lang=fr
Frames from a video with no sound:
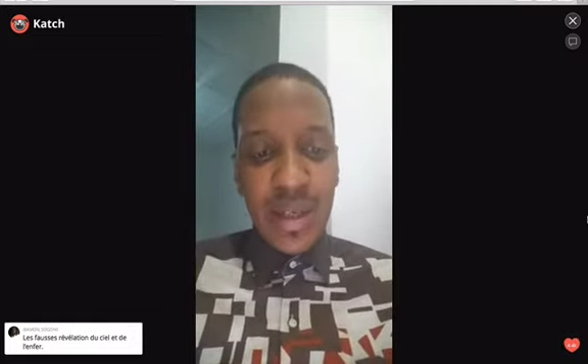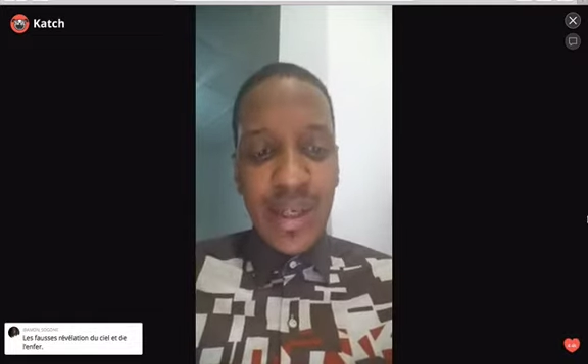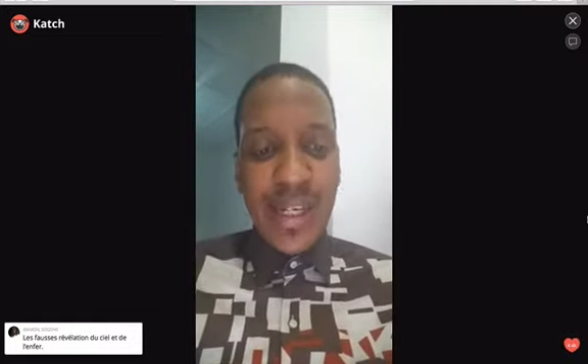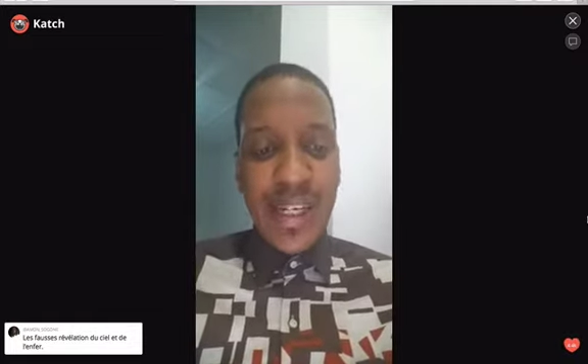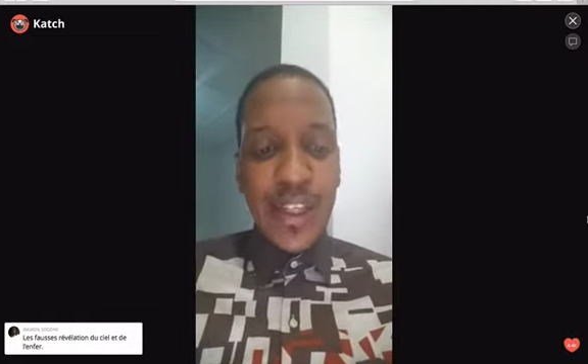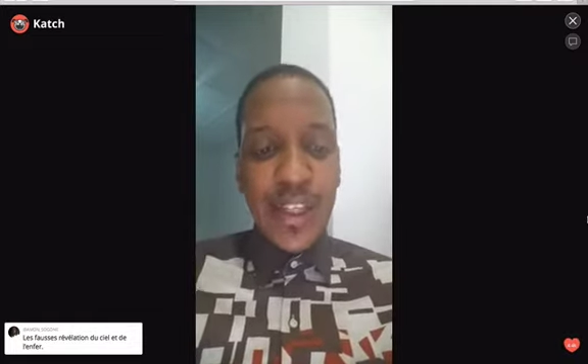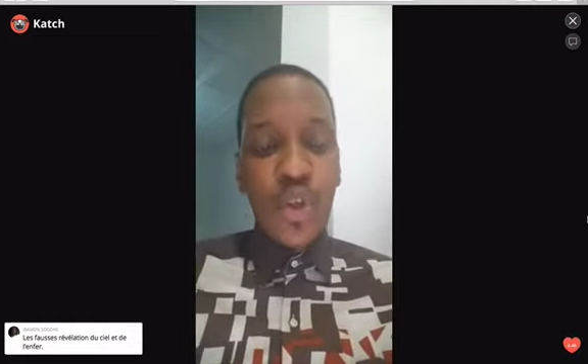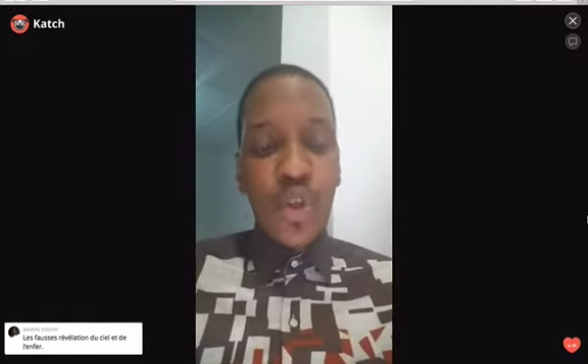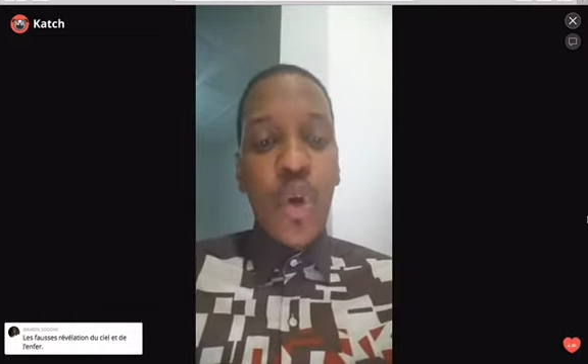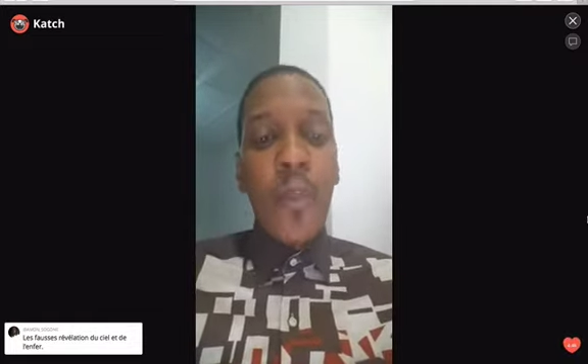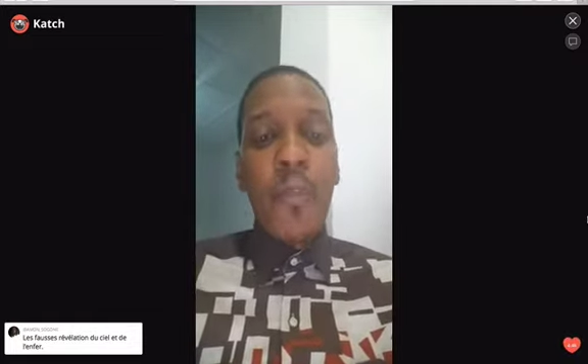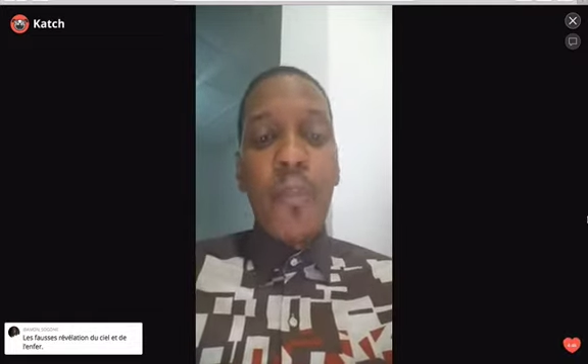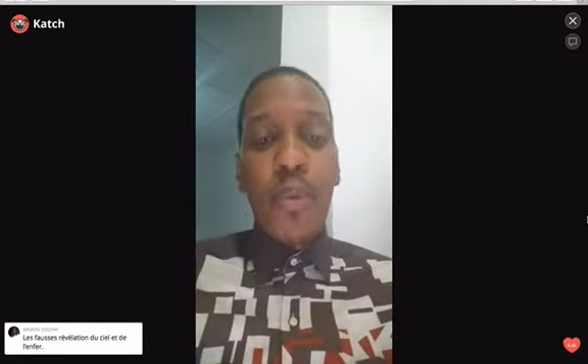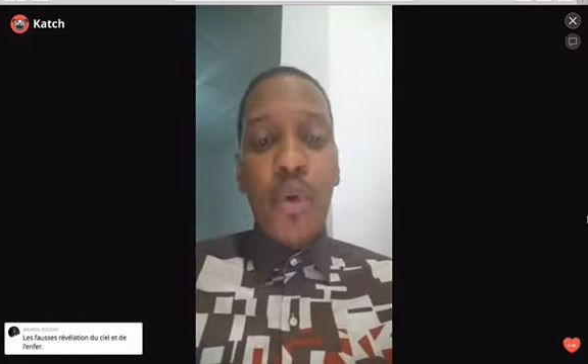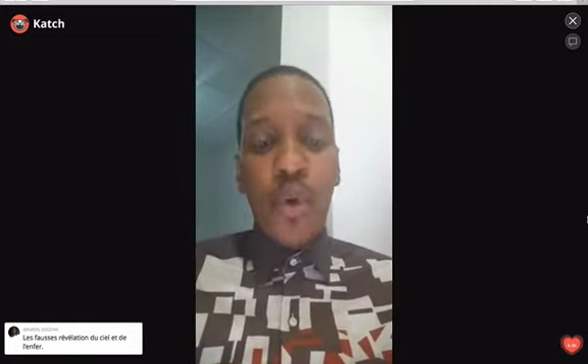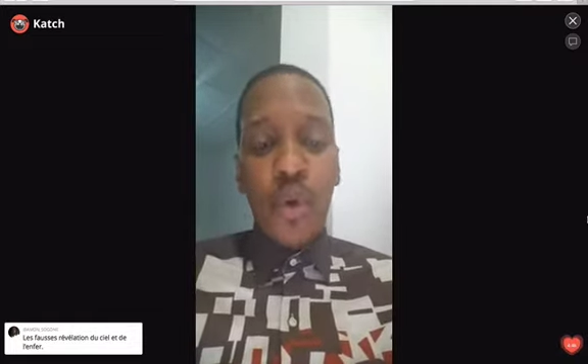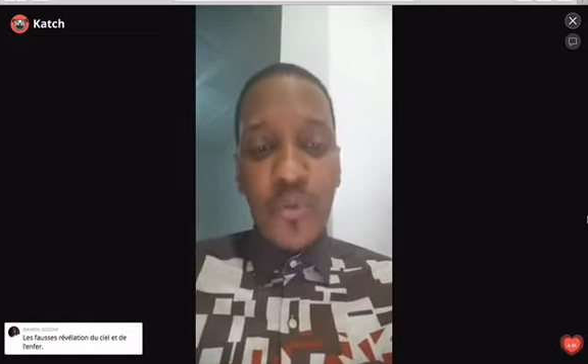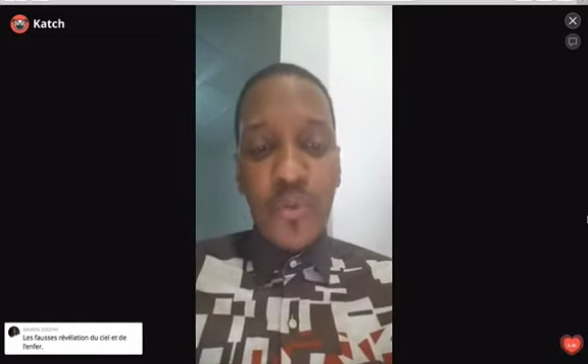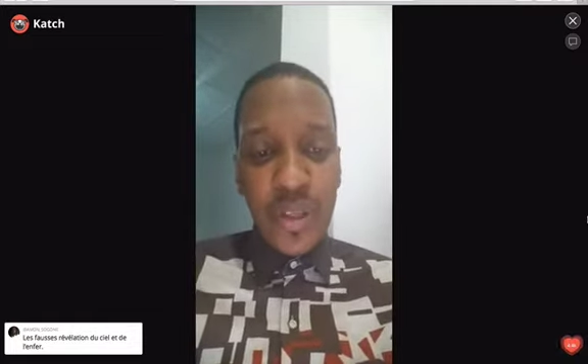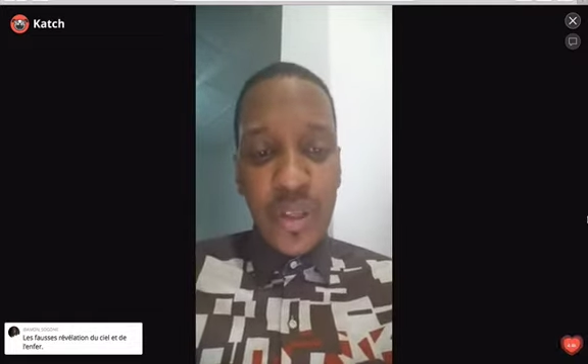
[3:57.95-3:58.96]
Les dons
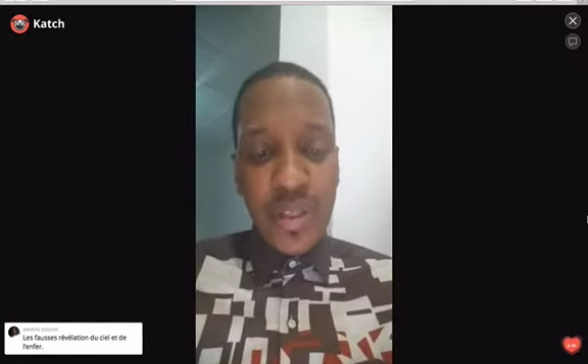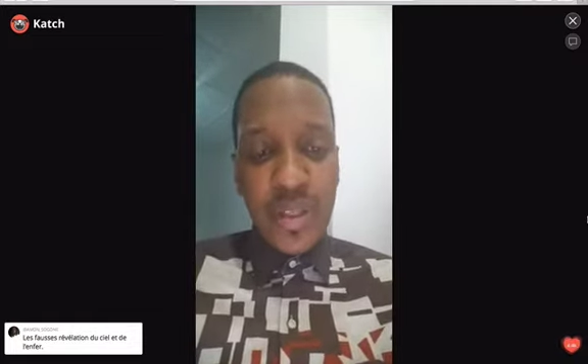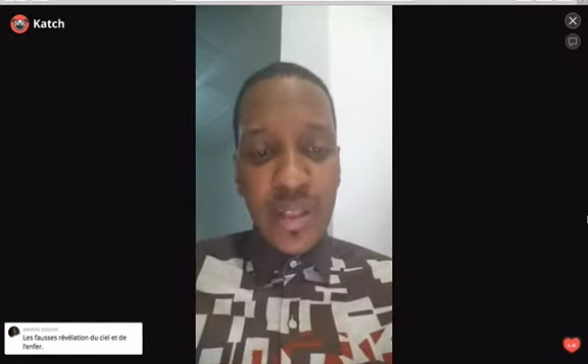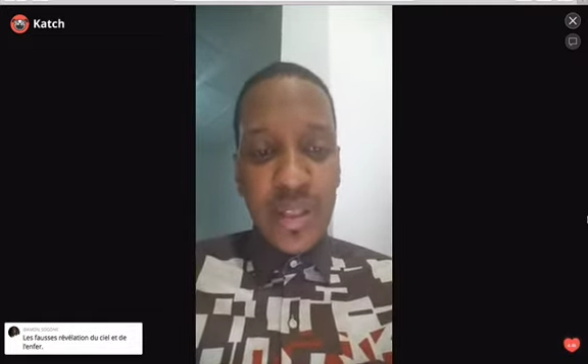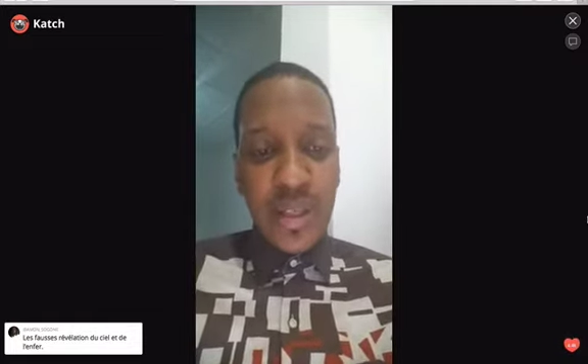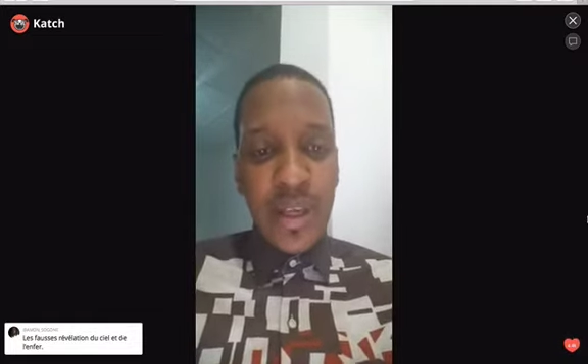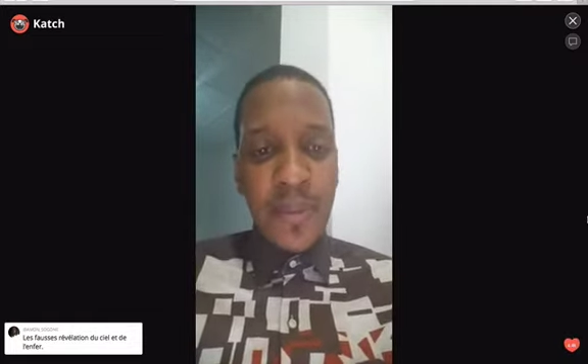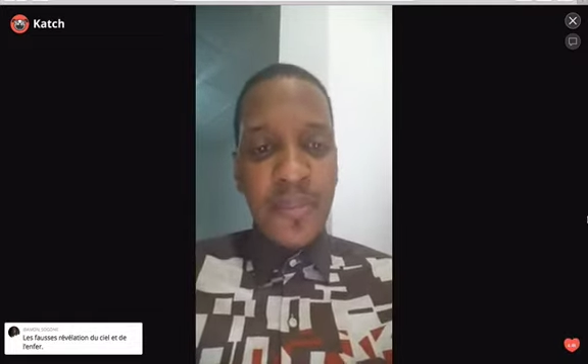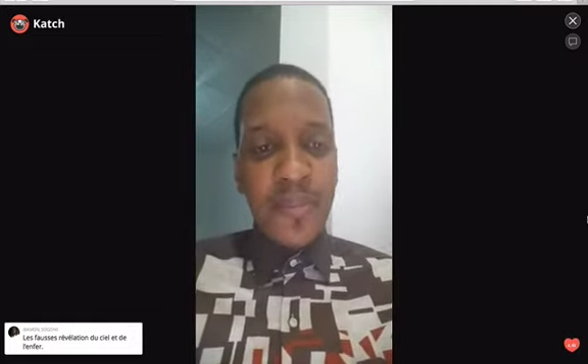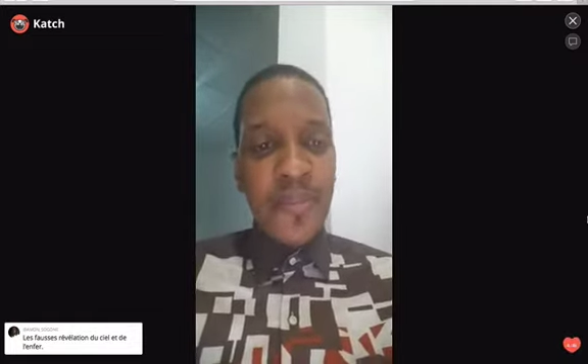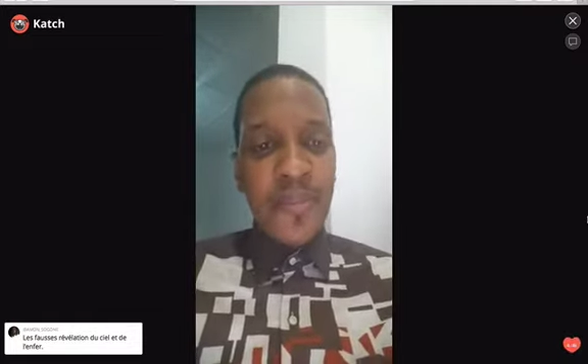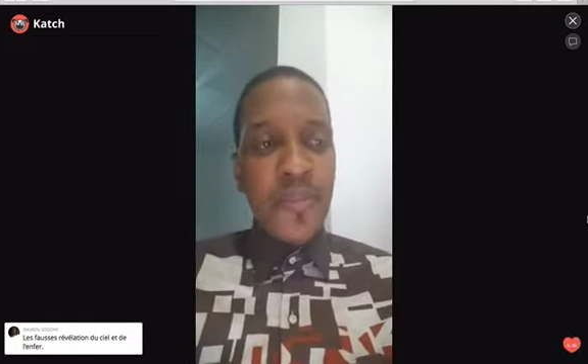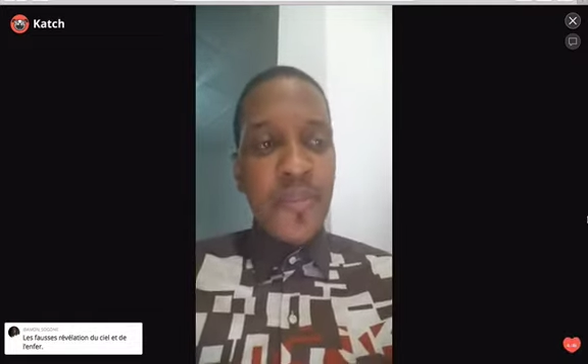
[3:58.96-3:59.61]
prophétiques.